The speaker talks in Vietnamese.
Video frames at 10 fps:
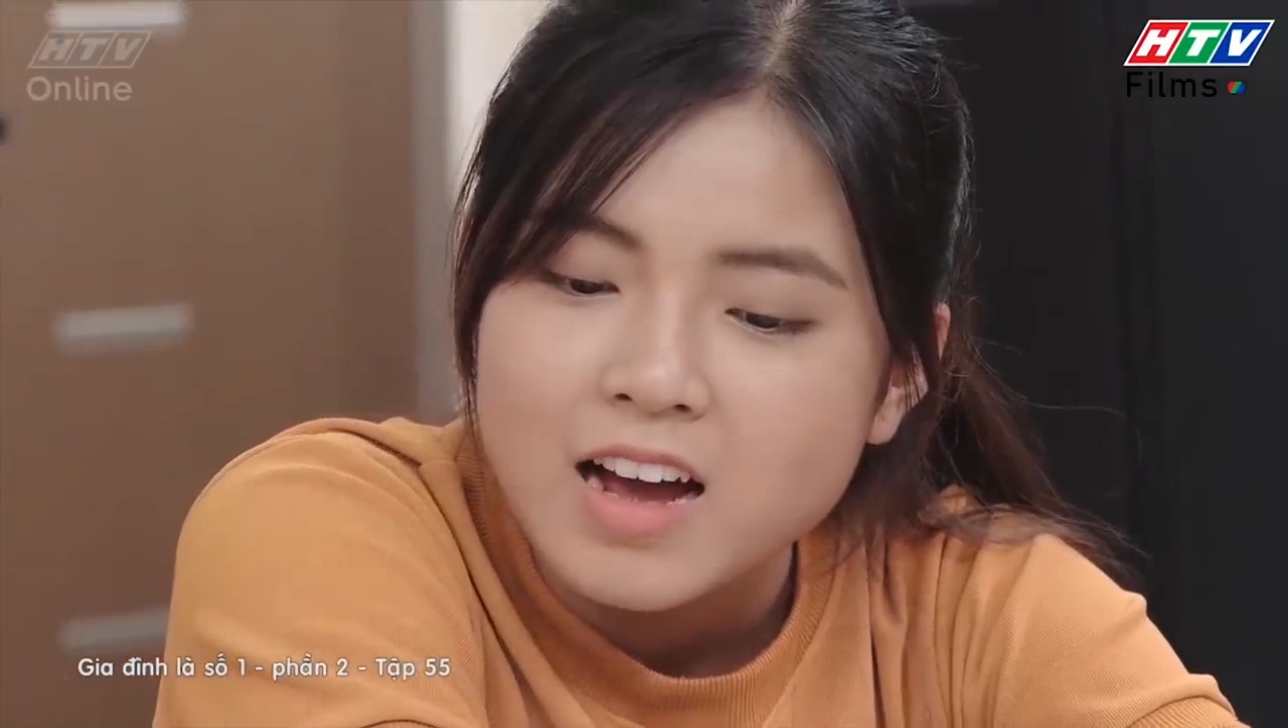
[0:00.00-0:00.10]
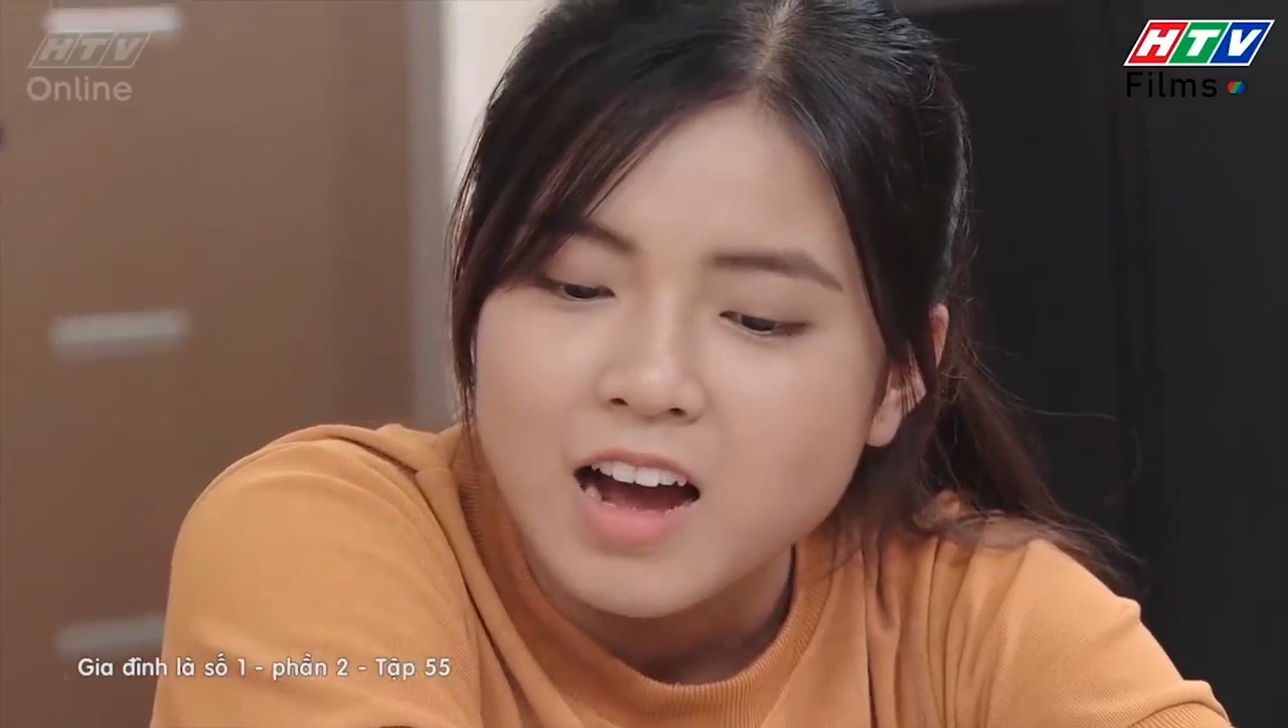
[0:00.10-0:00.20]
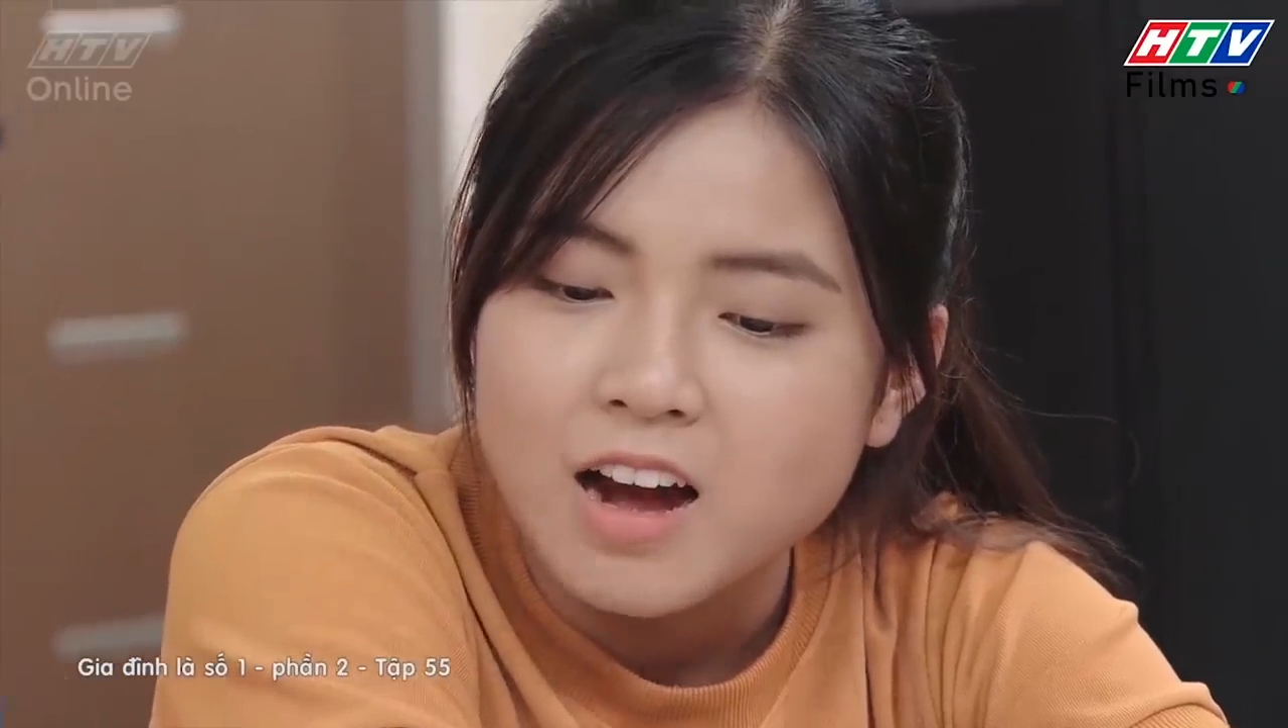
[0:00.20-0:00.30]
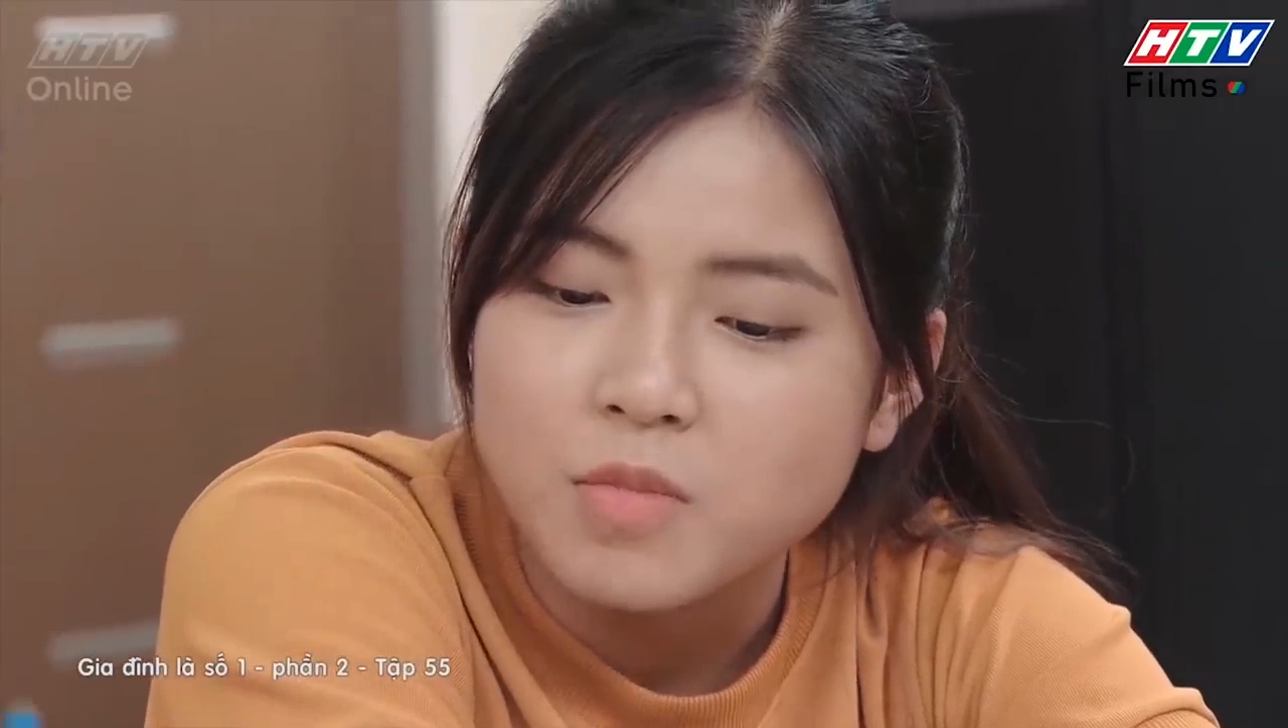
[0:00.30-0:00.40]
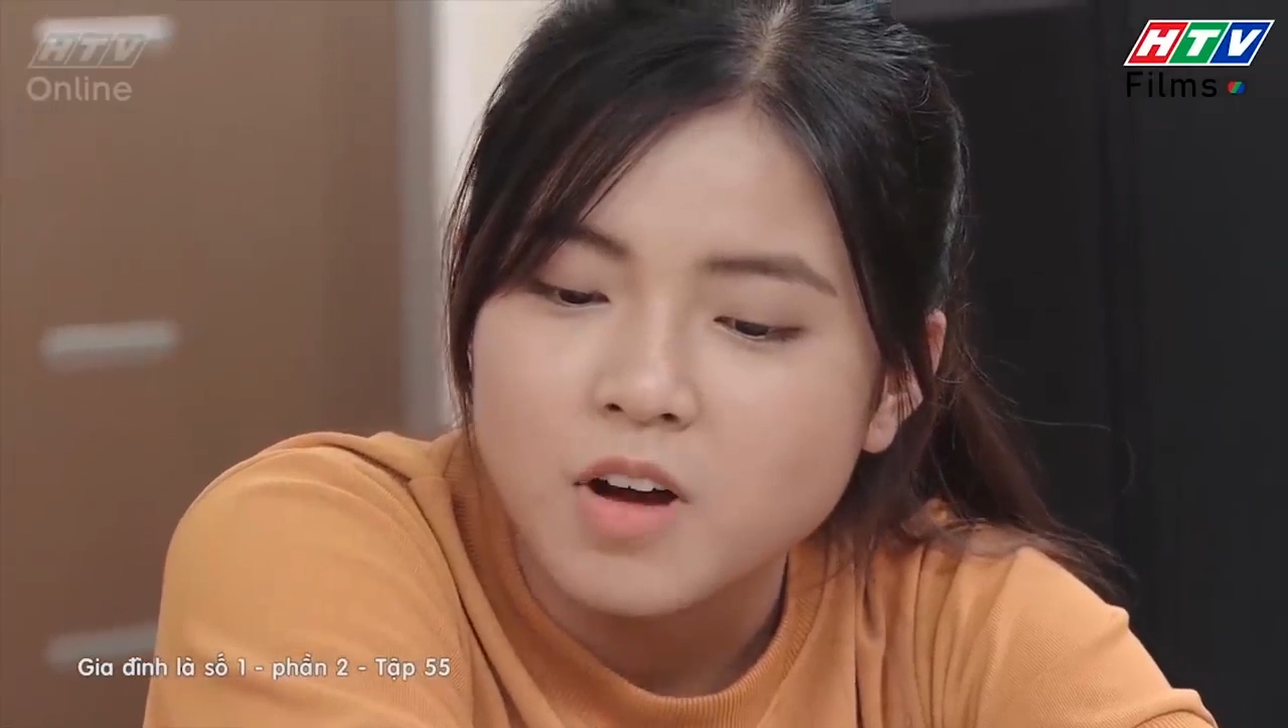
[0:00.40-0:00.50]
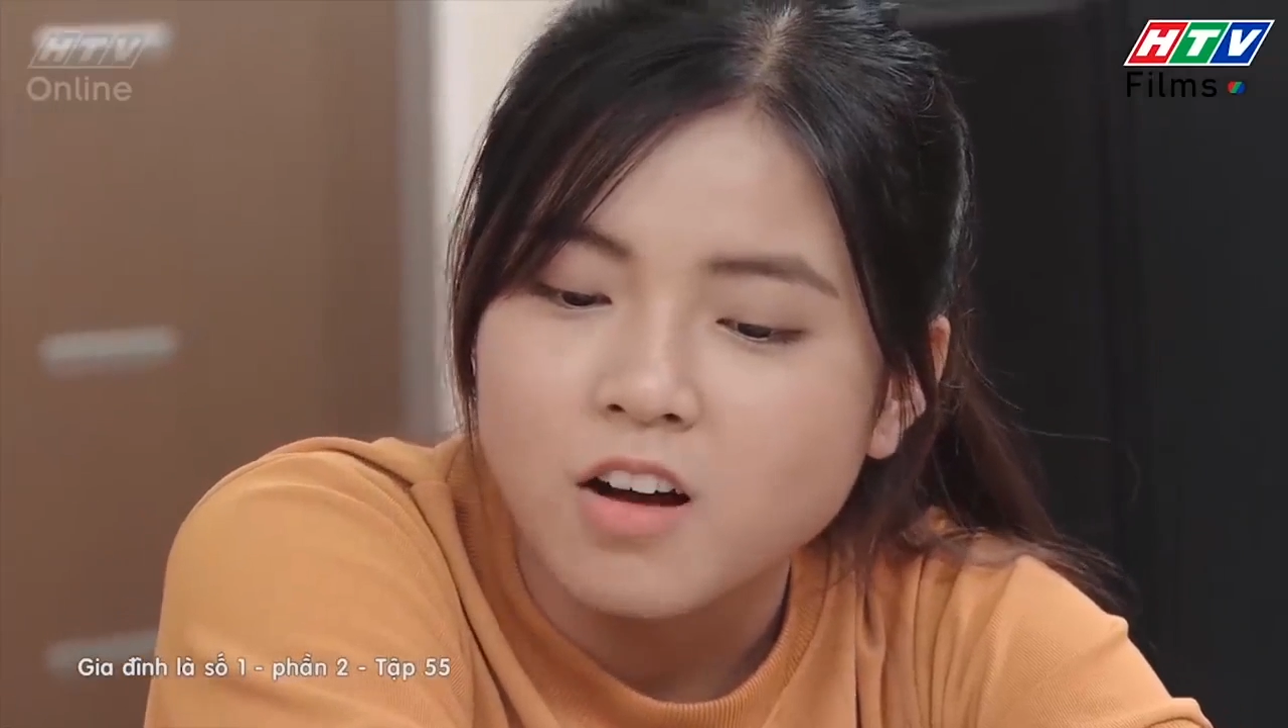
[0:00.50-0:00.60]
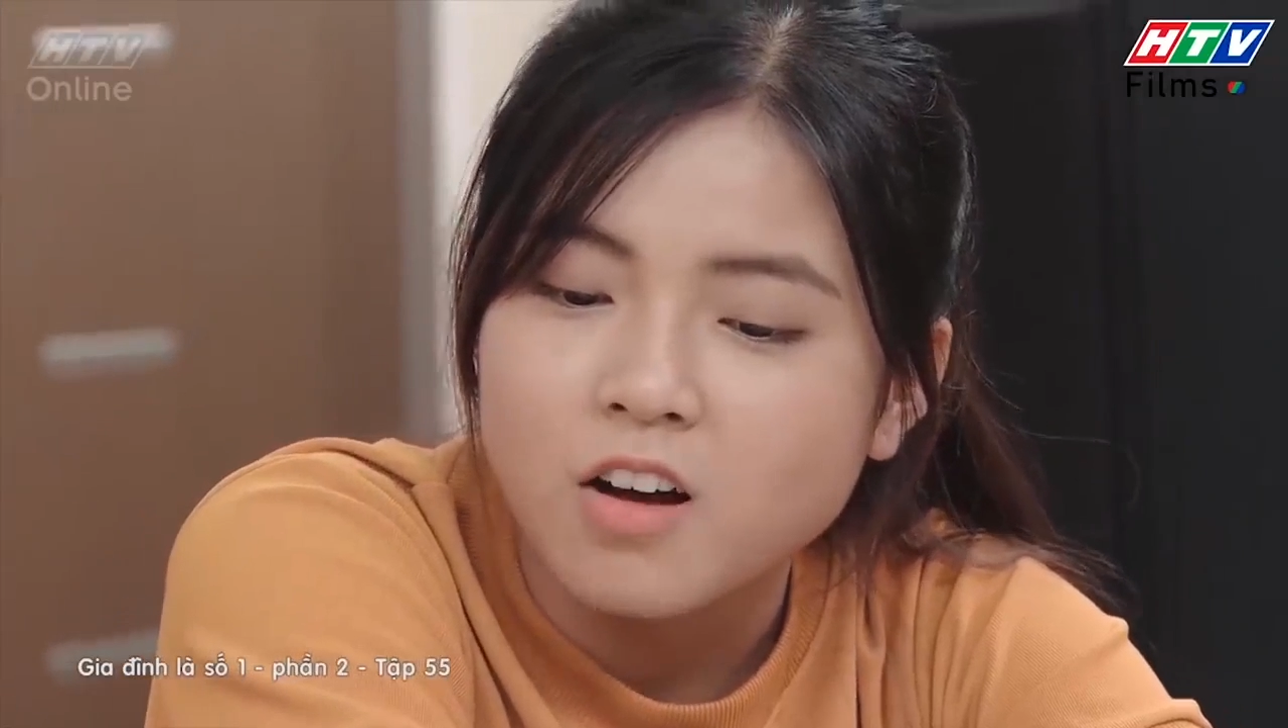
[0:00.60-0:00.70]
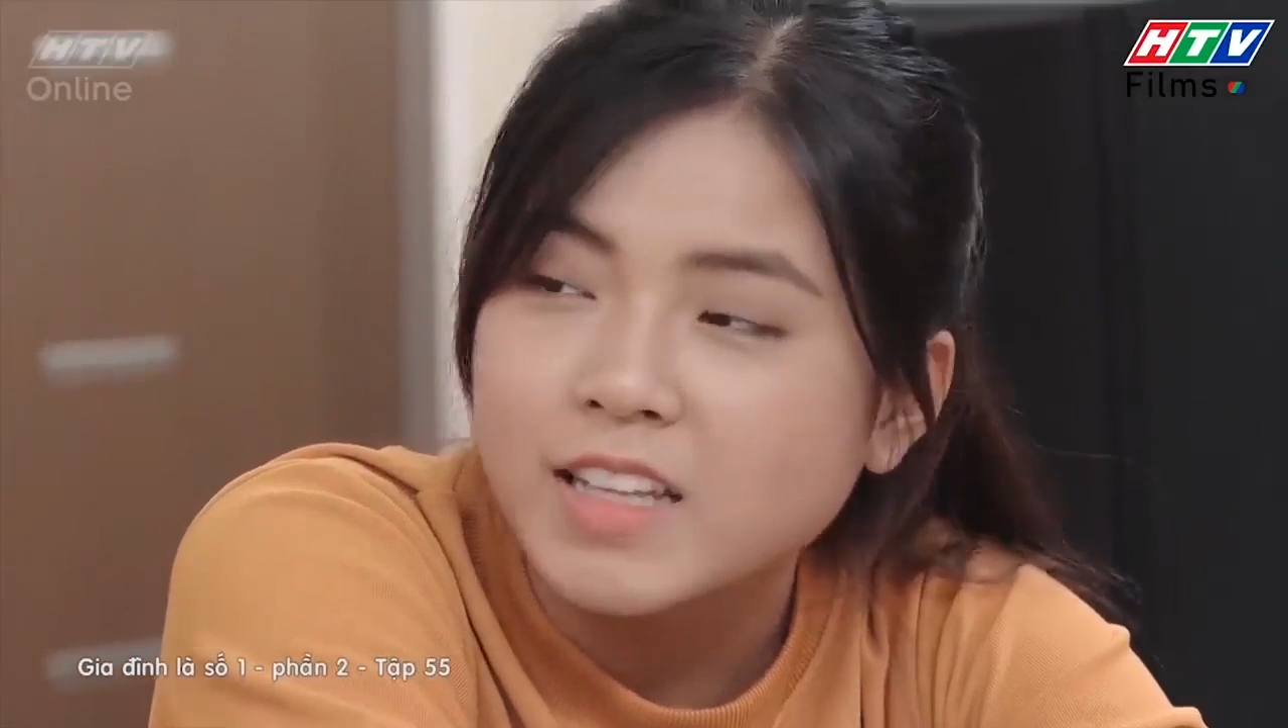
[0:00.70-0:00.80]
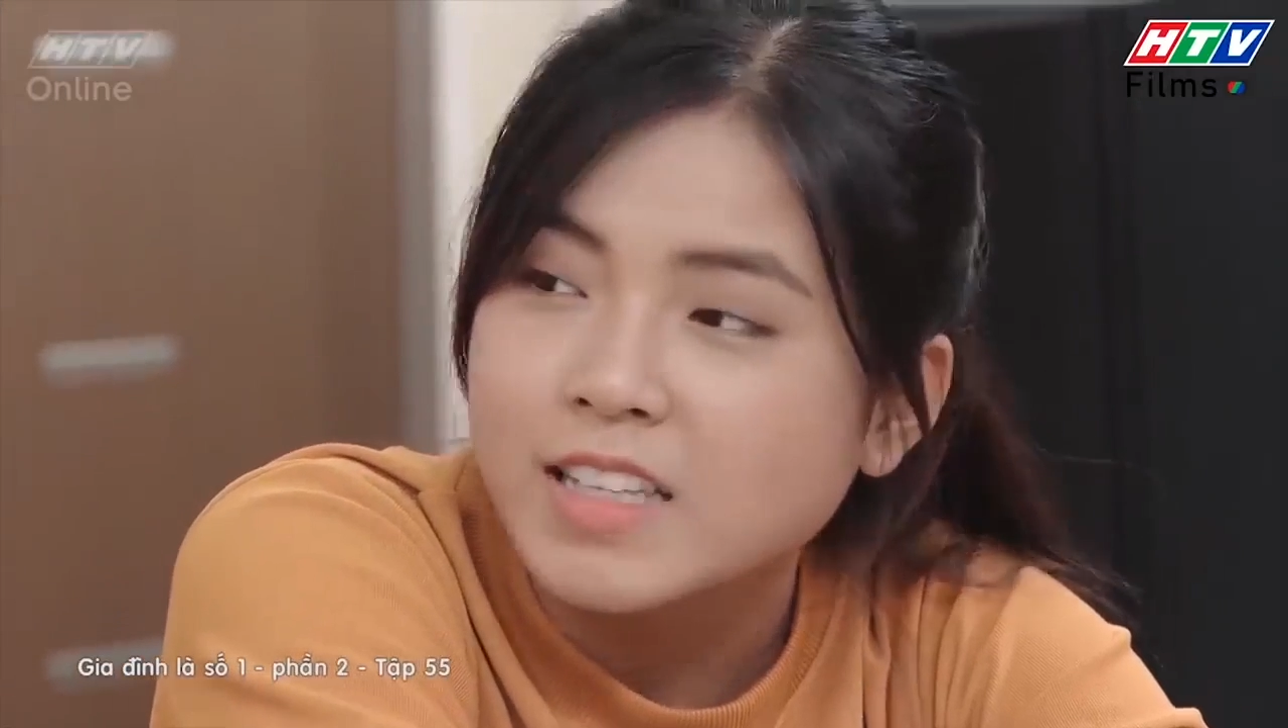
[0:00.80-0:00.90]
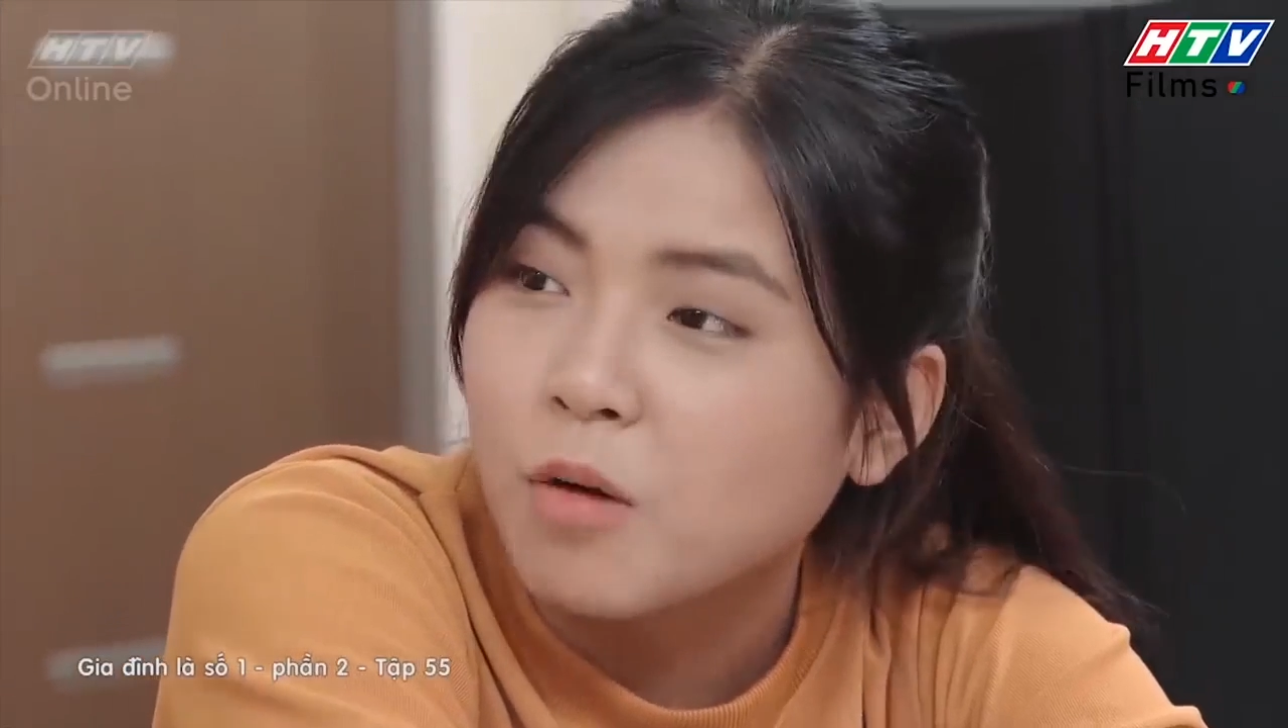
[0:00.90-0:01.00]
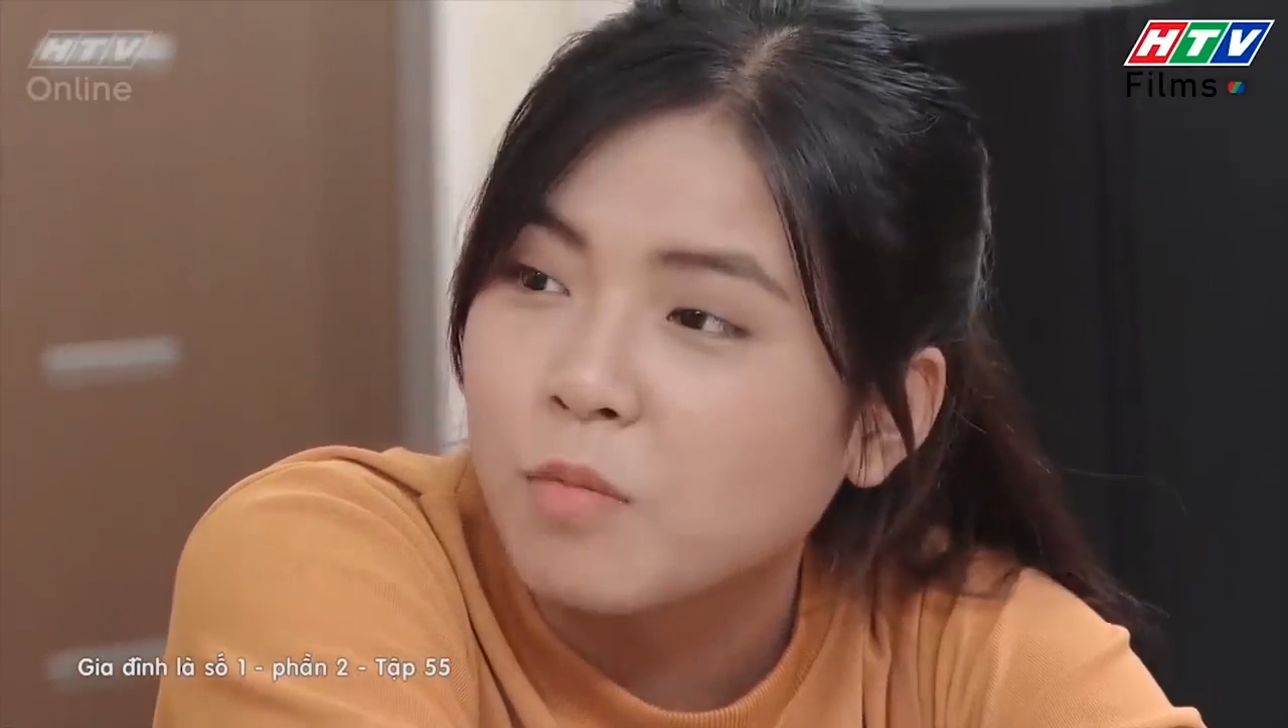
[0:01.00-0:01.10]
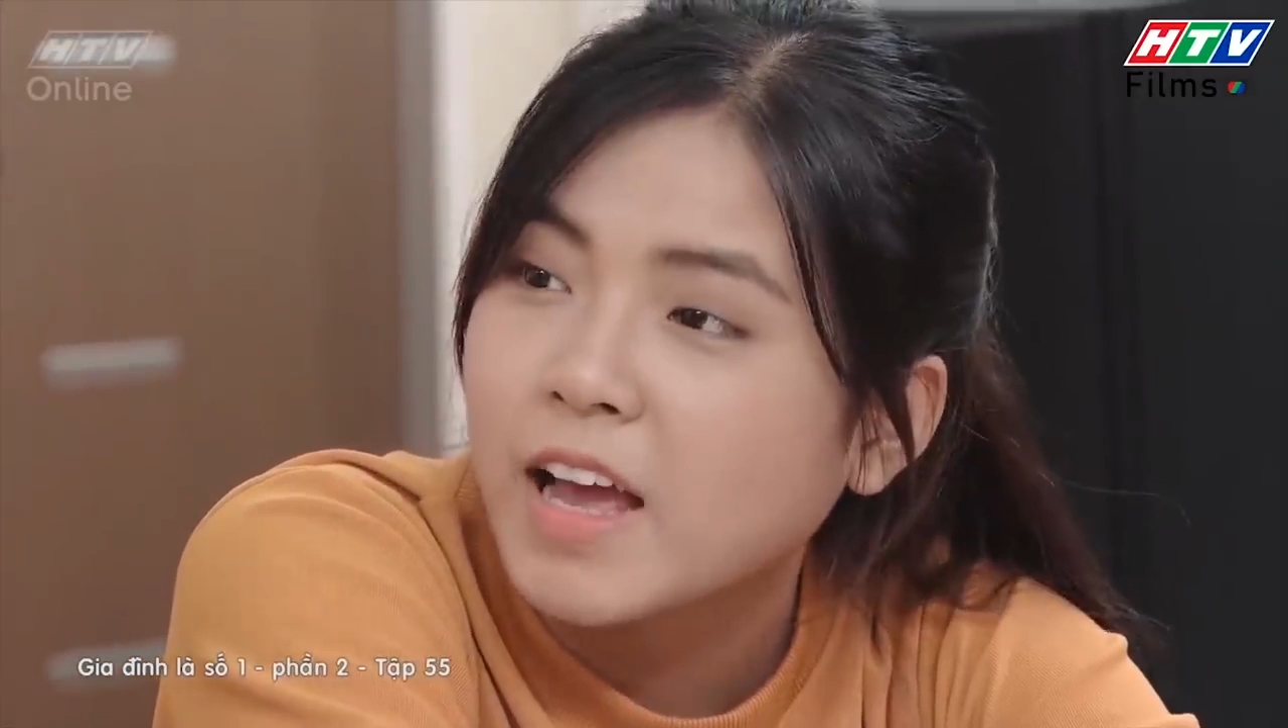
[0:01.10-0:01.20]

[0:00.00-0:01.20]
không ngờ có cách học